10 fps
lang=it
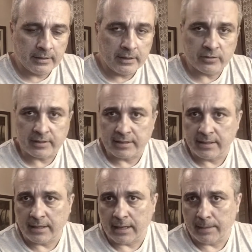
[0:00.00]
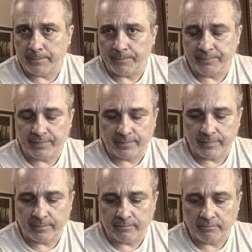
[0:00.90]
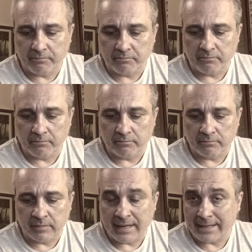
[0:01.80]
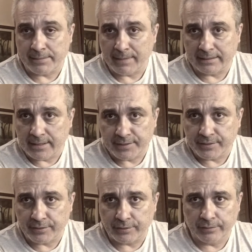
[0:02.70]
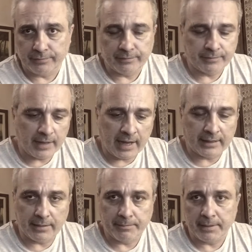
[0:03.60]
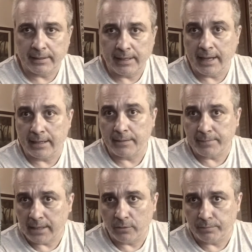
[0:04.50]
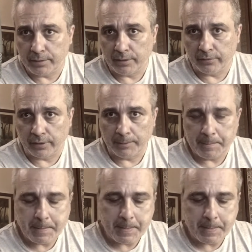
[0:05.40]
Io stasera la ribadisco anche perché è la mia opinione.